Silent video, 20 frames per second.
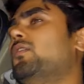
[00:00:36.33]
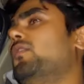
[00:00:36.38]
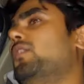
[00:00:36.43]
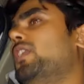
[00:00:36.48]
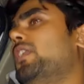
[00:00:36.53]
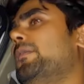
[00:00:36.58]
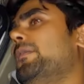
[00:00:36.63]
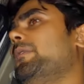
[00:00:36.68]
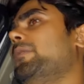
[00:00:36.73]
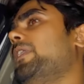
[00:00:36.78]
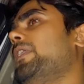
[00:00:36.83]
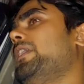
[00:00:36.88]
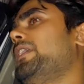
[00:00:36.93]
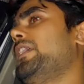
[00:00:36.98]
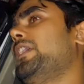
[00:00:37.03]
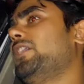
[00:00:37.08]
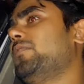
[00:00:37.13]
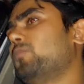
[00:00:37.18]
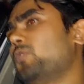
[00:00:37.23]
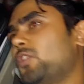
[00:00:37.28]
ओला में भाई
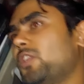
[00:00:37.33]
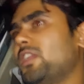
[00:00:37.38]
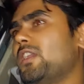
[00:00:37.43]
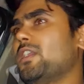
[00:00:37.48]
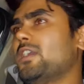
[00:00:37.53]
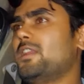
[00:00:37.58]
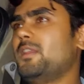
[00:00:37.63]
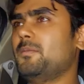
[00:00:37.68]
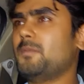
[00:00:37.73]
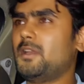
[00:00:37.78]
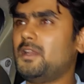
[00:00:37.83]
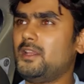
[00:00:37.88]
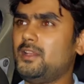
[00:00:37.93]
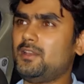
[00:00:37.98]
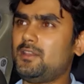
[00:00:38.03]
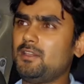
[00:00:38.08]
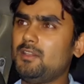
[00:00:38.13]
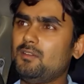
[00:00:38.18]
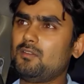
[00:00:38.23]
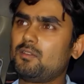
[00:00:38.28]
एक बुकिंग करी मैंने
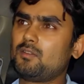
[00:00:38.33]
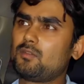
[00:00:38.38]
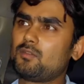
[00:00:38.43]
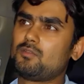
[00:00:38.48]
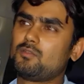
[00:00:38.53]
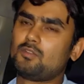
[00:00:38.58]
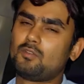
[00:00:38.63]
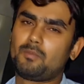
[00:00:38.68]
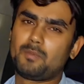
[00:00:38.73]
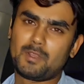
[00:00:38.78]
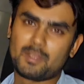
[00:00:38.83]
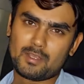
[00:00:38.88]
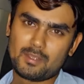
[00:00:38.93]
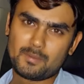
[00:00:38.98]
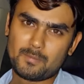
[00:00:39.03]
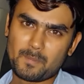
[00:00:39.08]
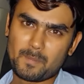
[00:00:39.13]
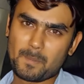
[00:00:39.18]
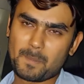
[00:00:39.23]
तीन सौ कुछ रुपए की